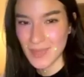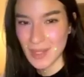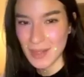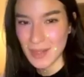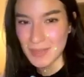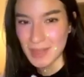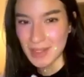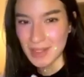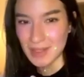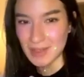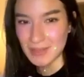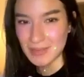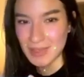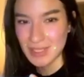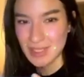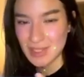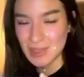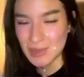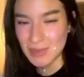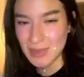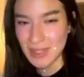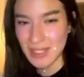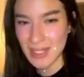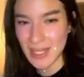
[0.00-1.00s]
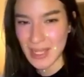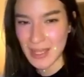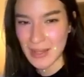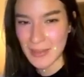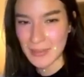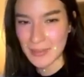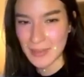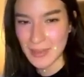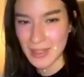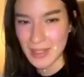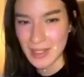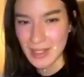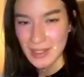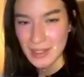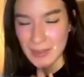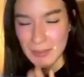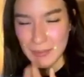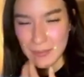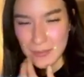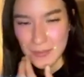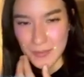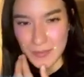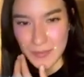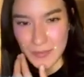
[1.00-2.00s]
Parang mas lumala pa.
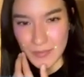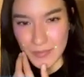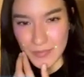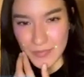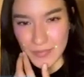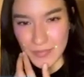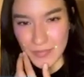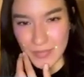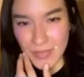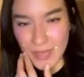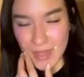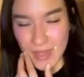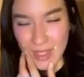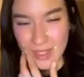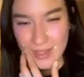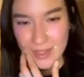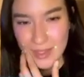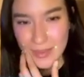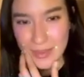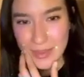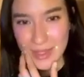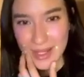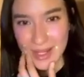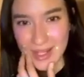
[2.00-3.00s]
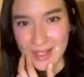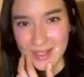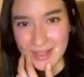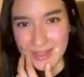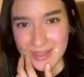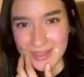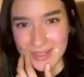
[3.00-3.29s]
'Di ba?